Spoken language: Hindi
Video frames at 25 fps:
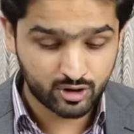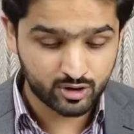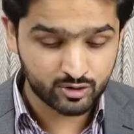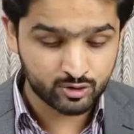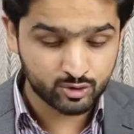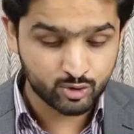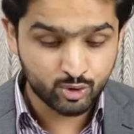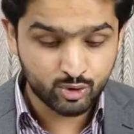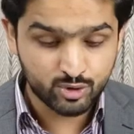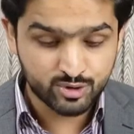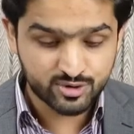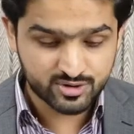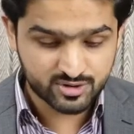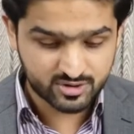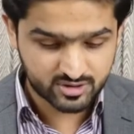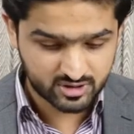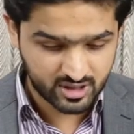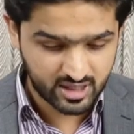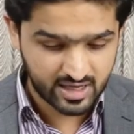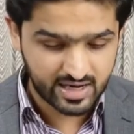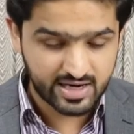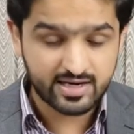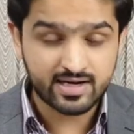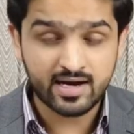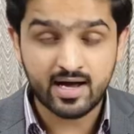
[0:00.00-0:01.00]
कंदूस
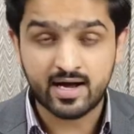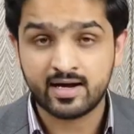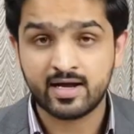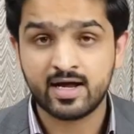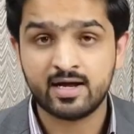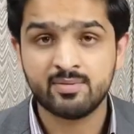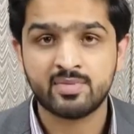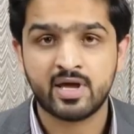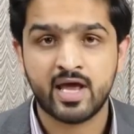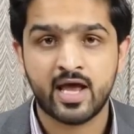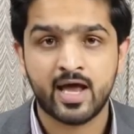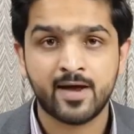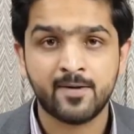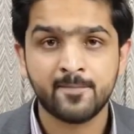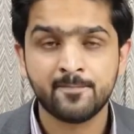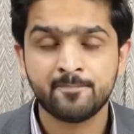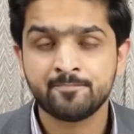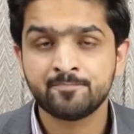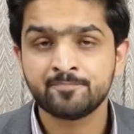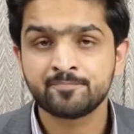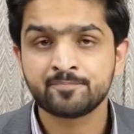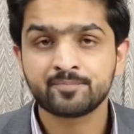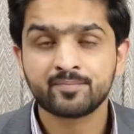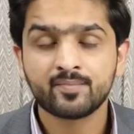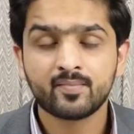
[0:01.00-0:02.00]
के इलाका में है
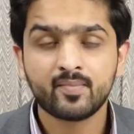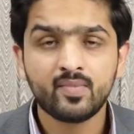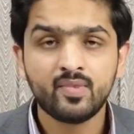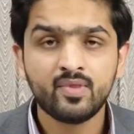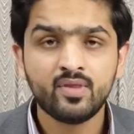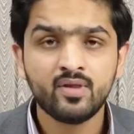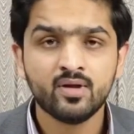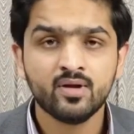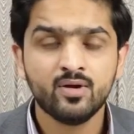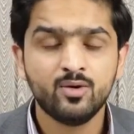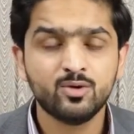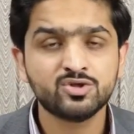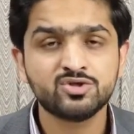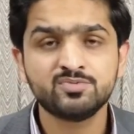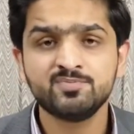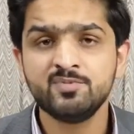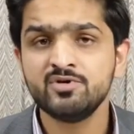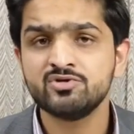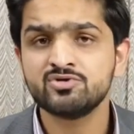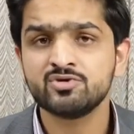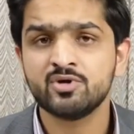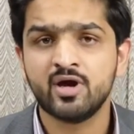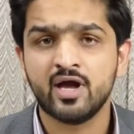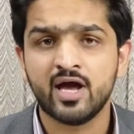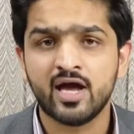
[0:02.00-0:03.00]

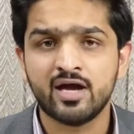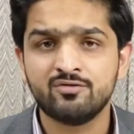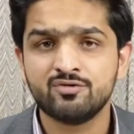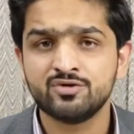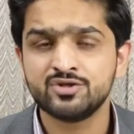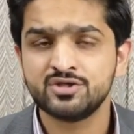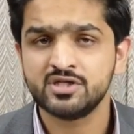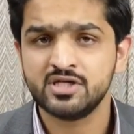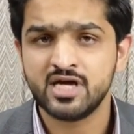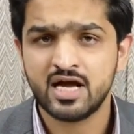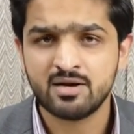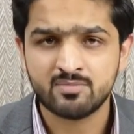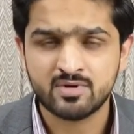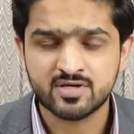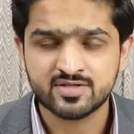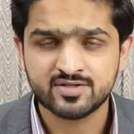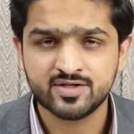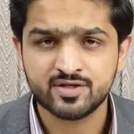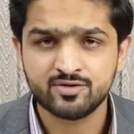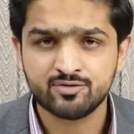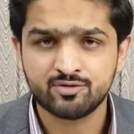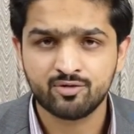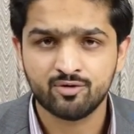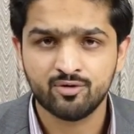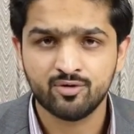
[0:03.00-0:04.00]
उसमें जो है वो शिया
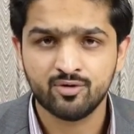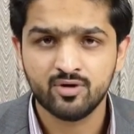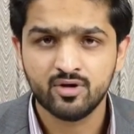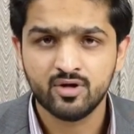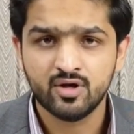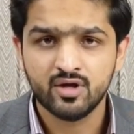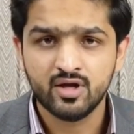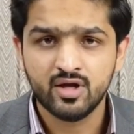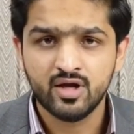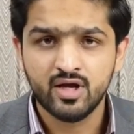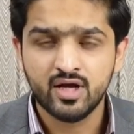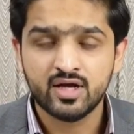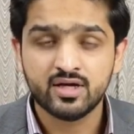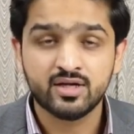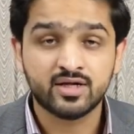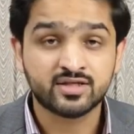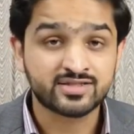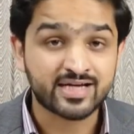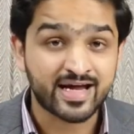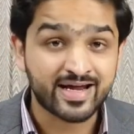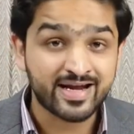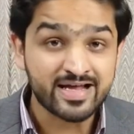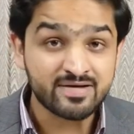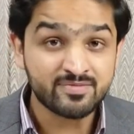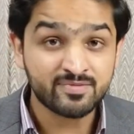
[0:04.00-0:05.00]
मस्जिद को
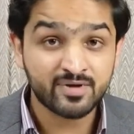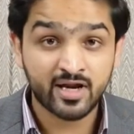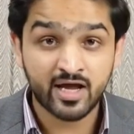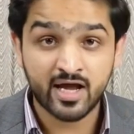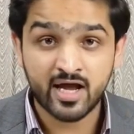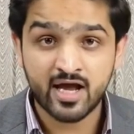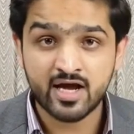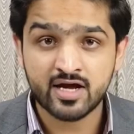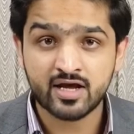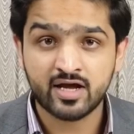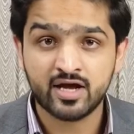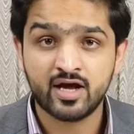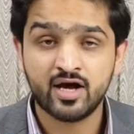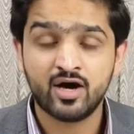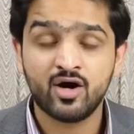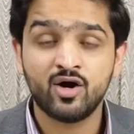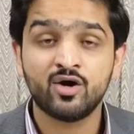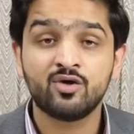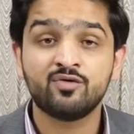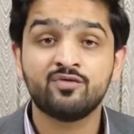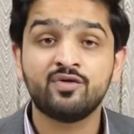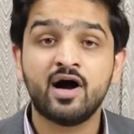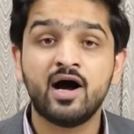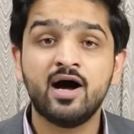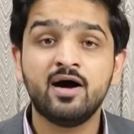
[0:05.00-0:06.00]
निशाना बनाया गया
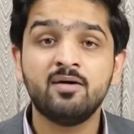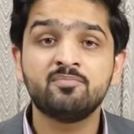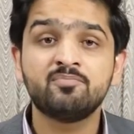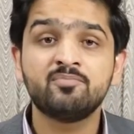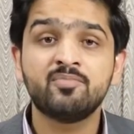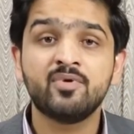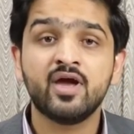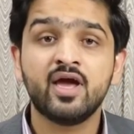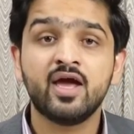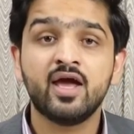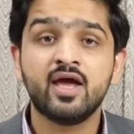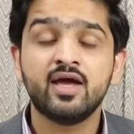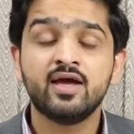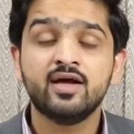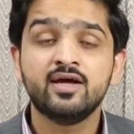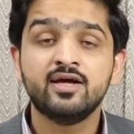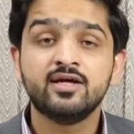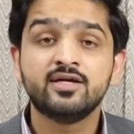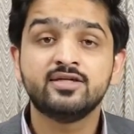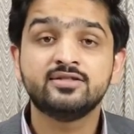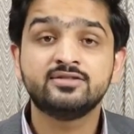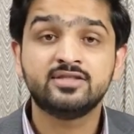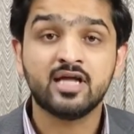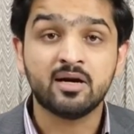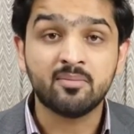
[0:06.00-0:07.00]
और वहाँ पे
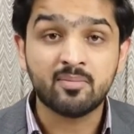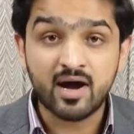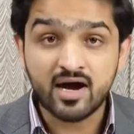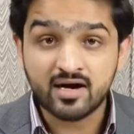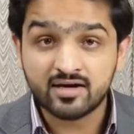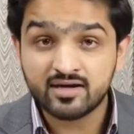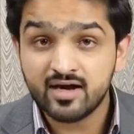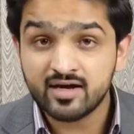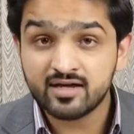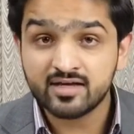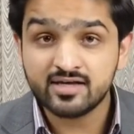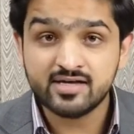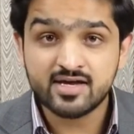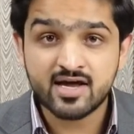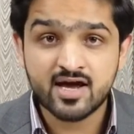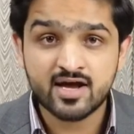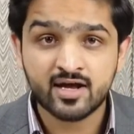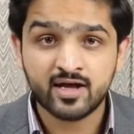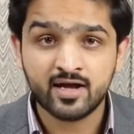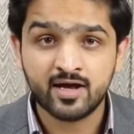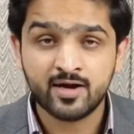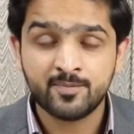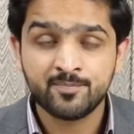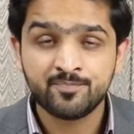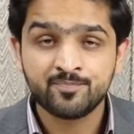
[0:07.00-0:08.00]
धमाका किया
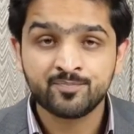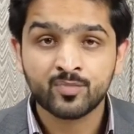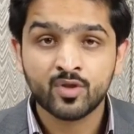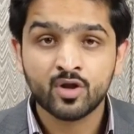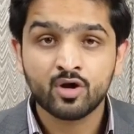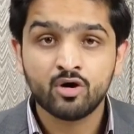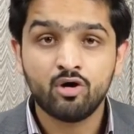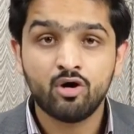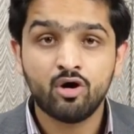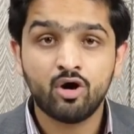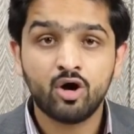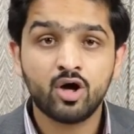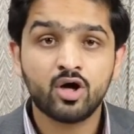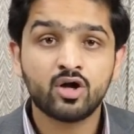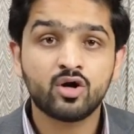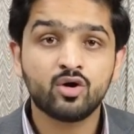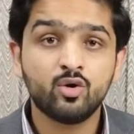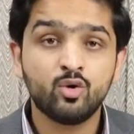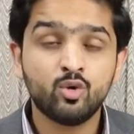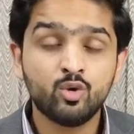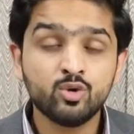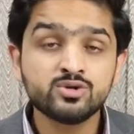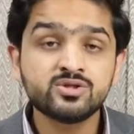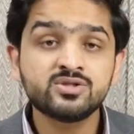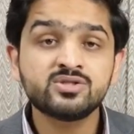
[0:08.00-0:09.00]
गया और
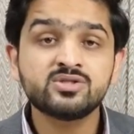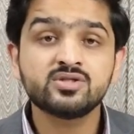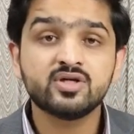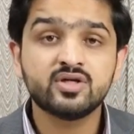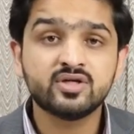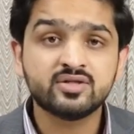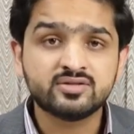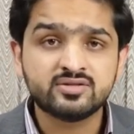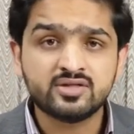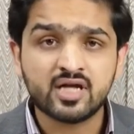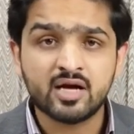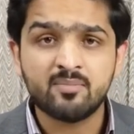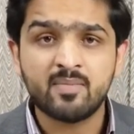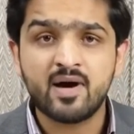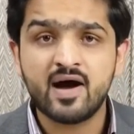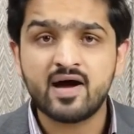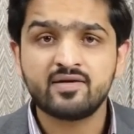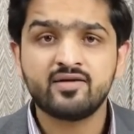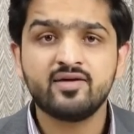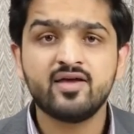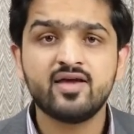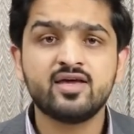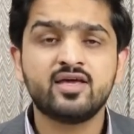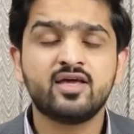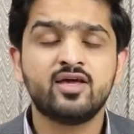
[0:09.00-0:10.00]
उस
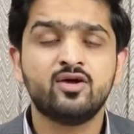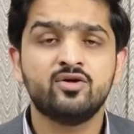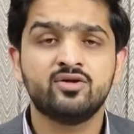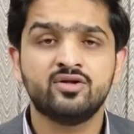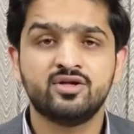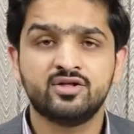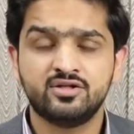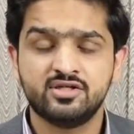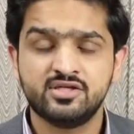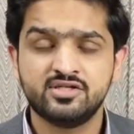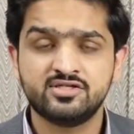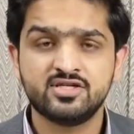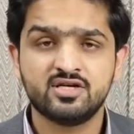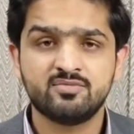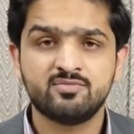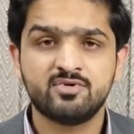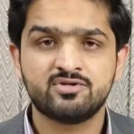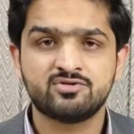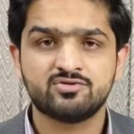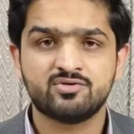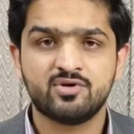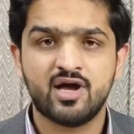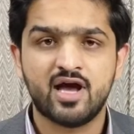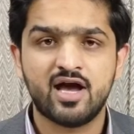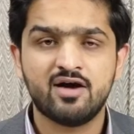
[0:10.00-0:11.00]
धमाके के नतीजे
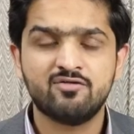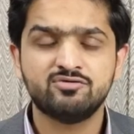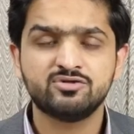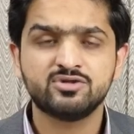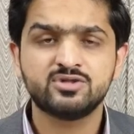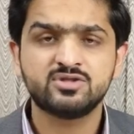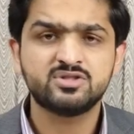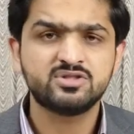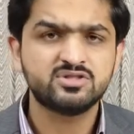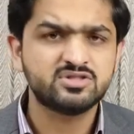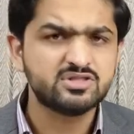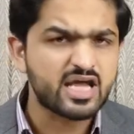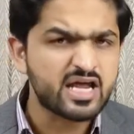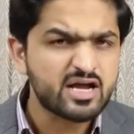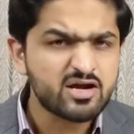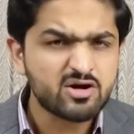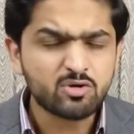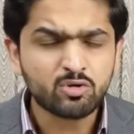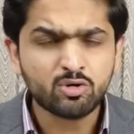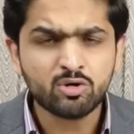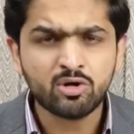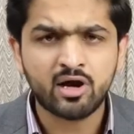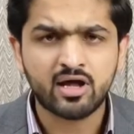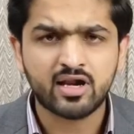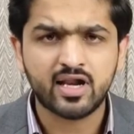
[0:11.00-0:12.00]
में जो है वो
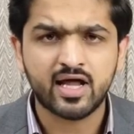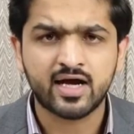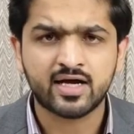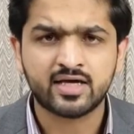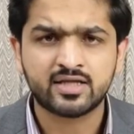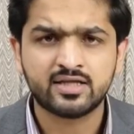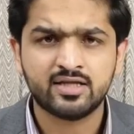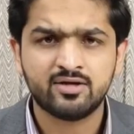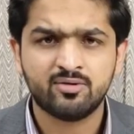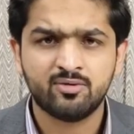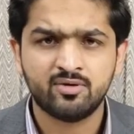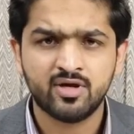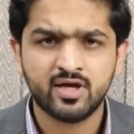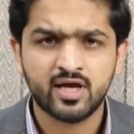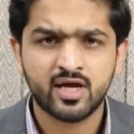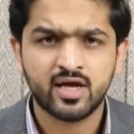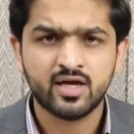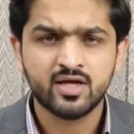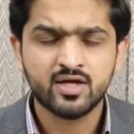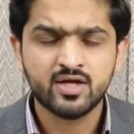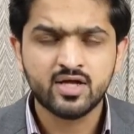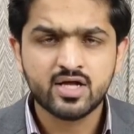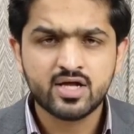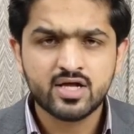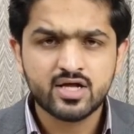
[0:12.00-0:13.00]
सैकड़ों हलाकतें हुई
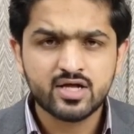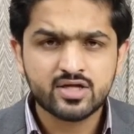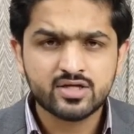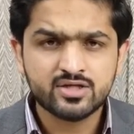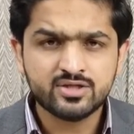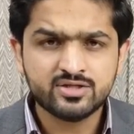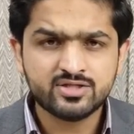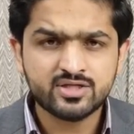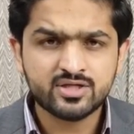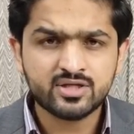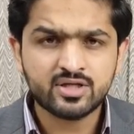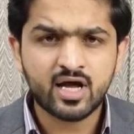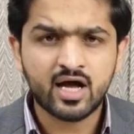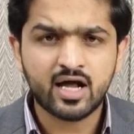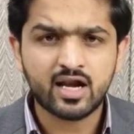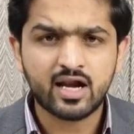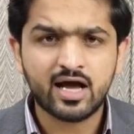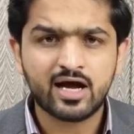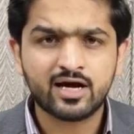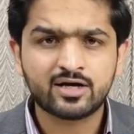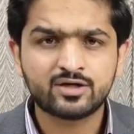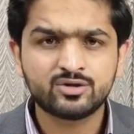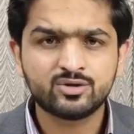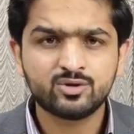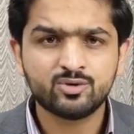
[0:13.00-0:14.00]
हैं जिन
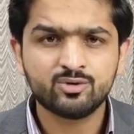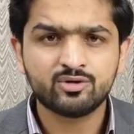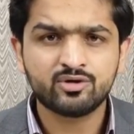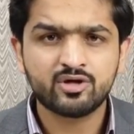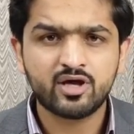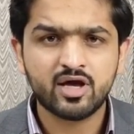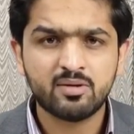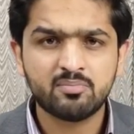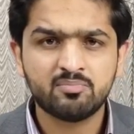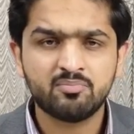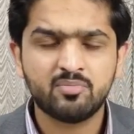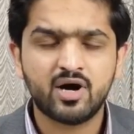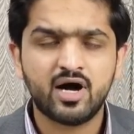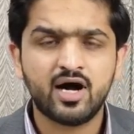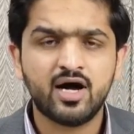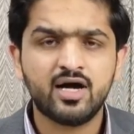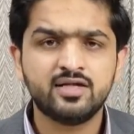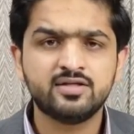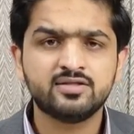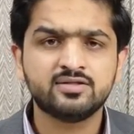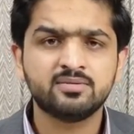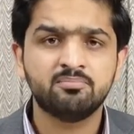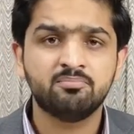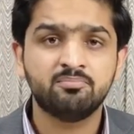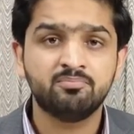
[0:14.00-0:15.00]
हलाकतों के
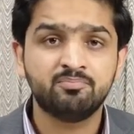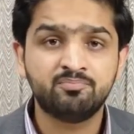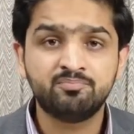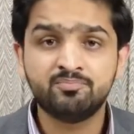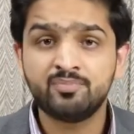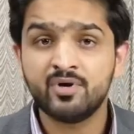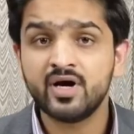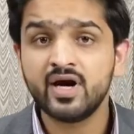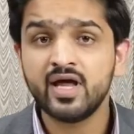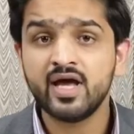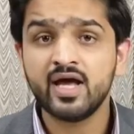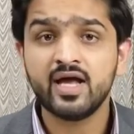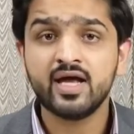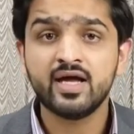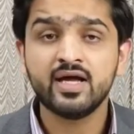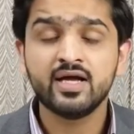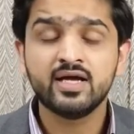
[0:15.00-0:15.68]
बाद बड़े